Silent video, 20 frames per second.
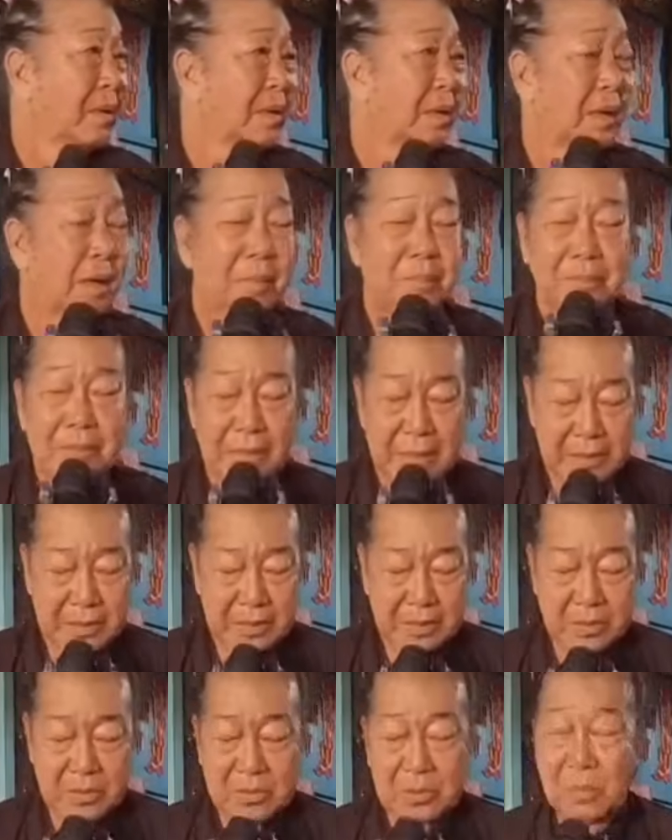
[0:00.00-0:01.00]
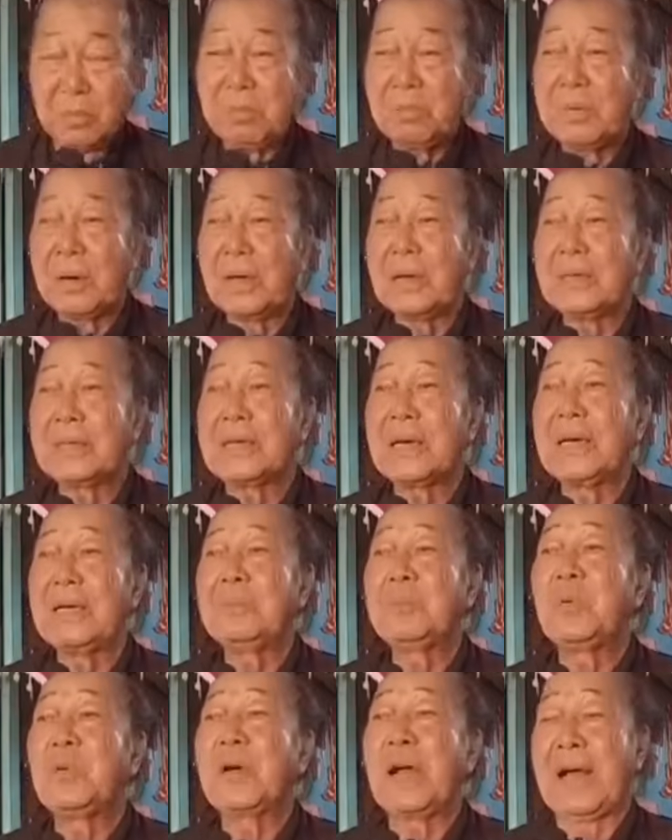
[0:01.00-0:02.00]
gớm ghê cho chúng phơi
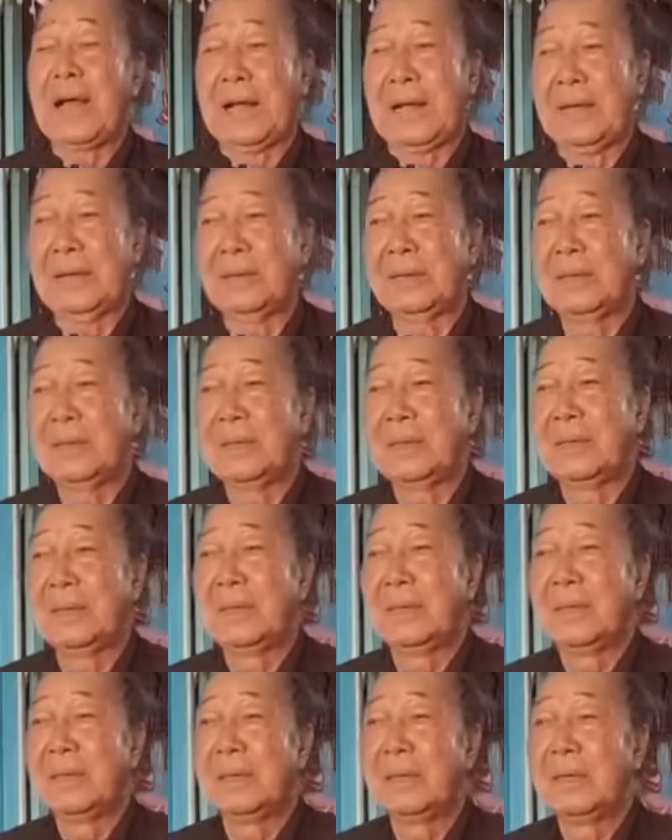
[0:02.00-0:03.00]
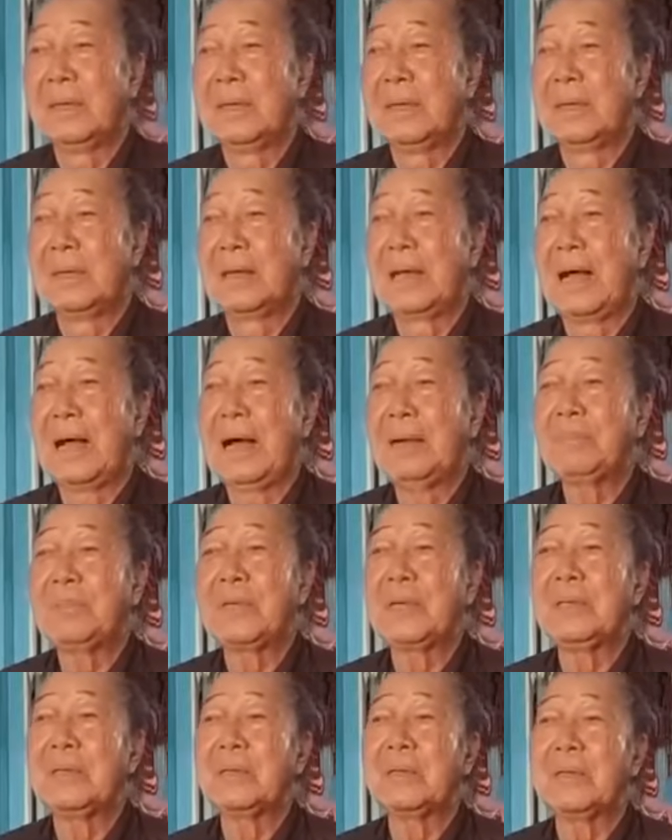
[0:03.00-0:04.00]
thay muôn ngàn là ám
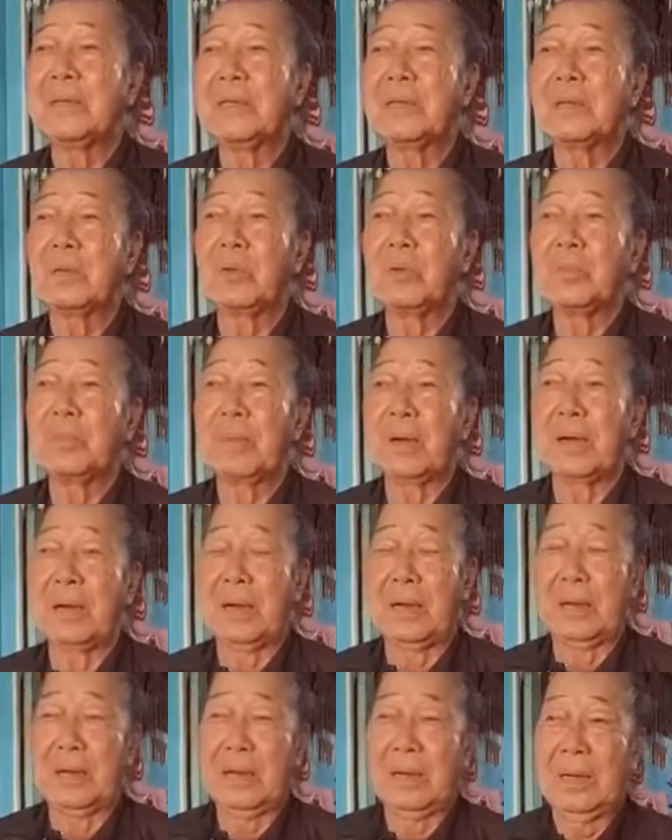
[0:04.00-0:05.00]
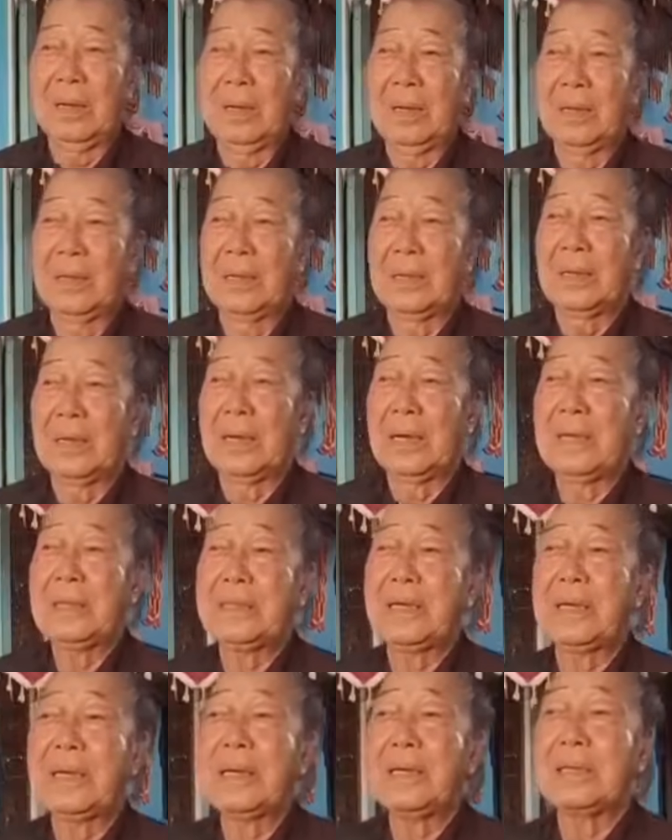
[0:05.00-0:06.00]
chỉ cho cái cuộc mà cái
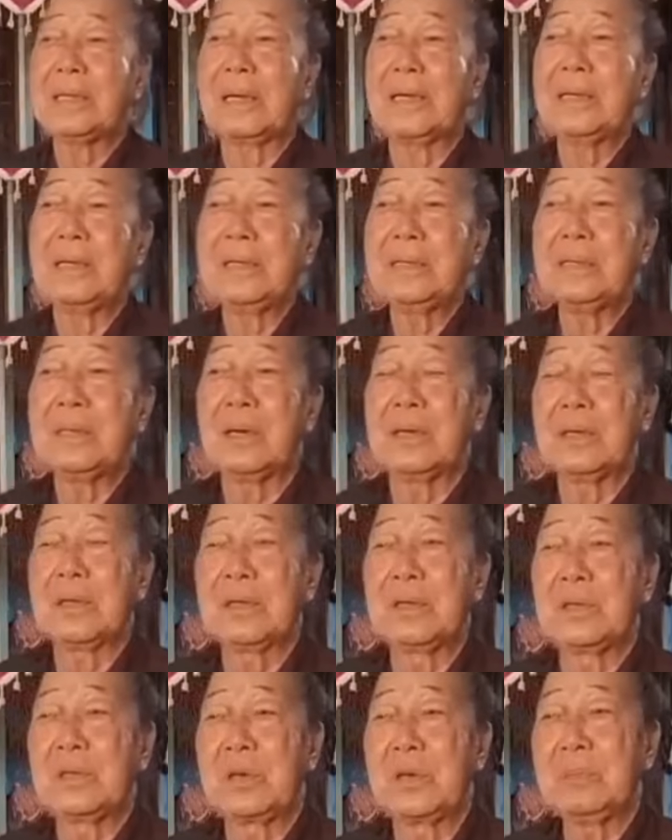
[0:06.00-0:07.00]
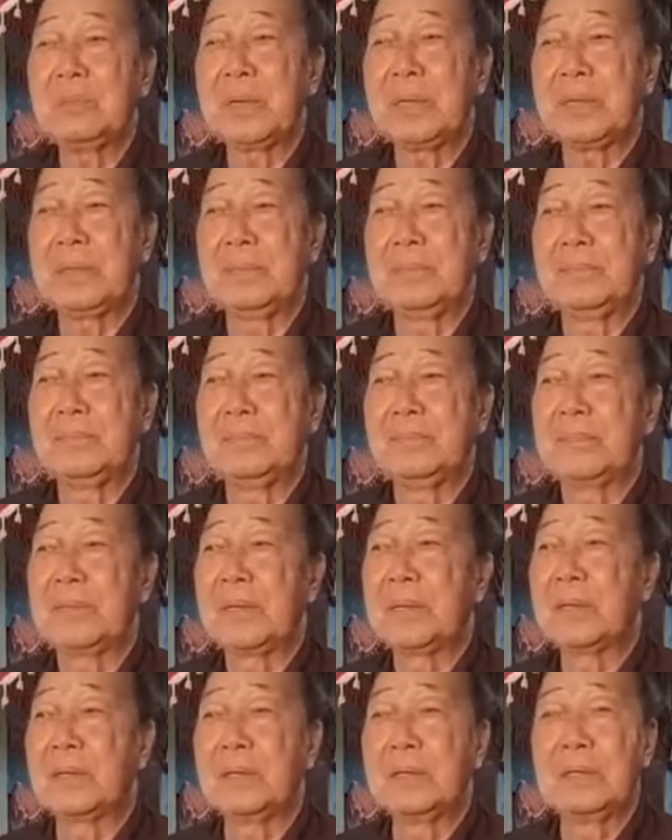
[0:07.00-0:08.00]
trái đất đã đến thời kỳ chuyển mình
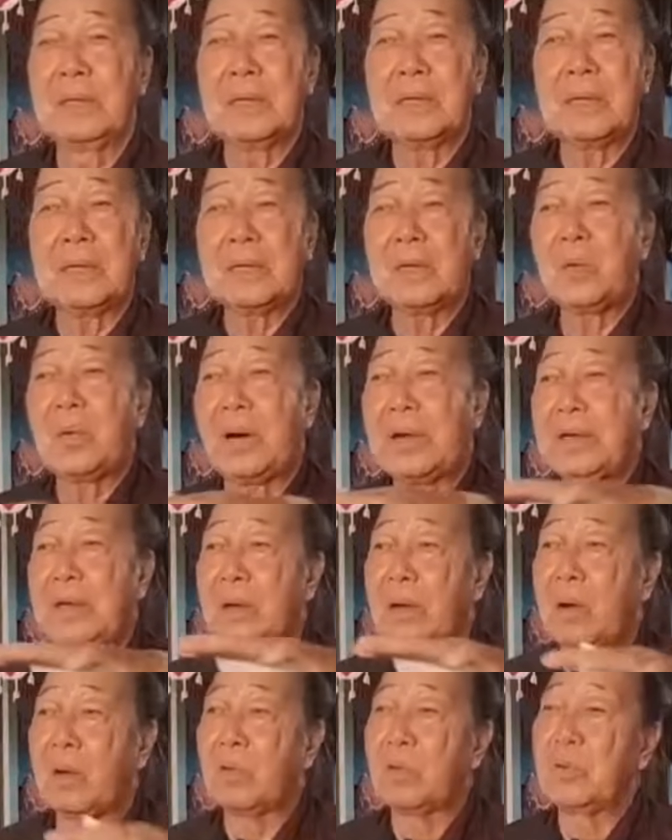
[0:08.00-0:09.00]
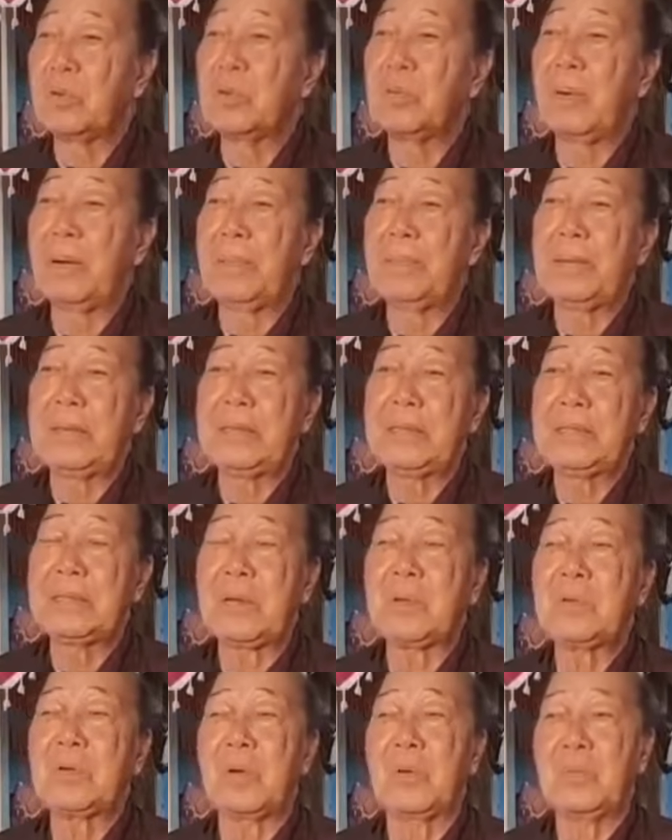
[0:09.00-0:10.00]
thì người ở trên cái quả địa cầu đều phải bị
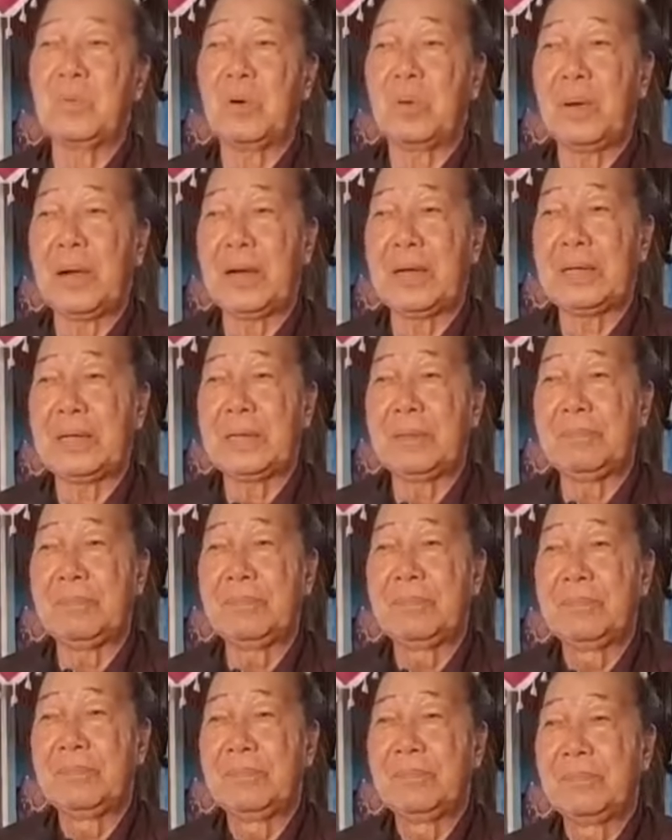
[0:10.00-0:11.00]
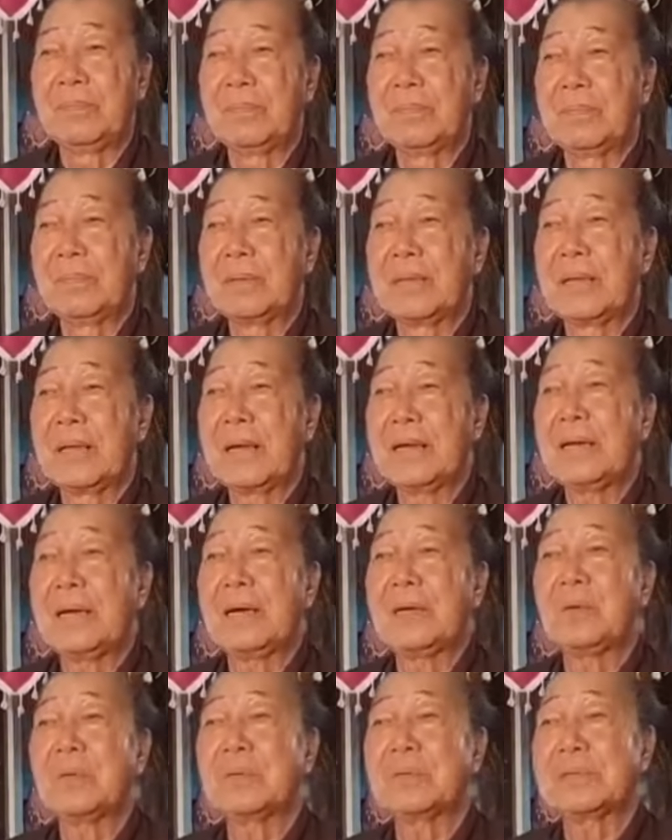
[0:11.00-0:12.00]
xáo trộn cô bác hết trơn nghĩa là
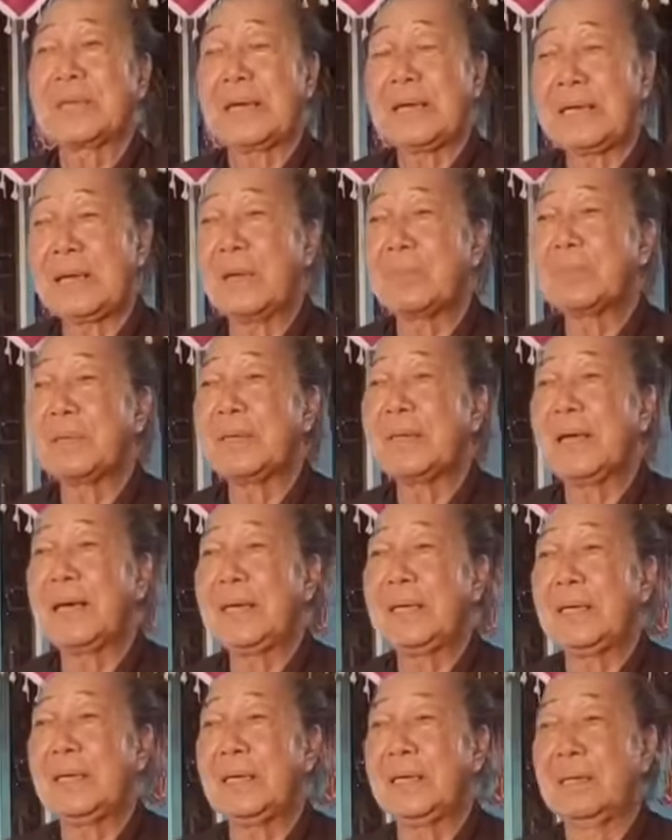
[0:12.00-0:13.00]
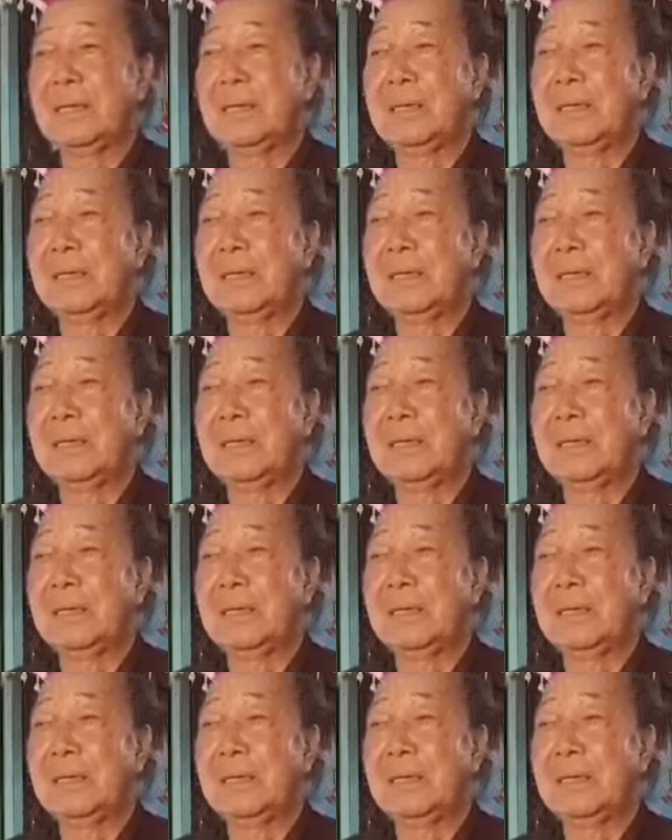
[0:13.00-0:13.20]
cái cuộc thanh lập tới đây đó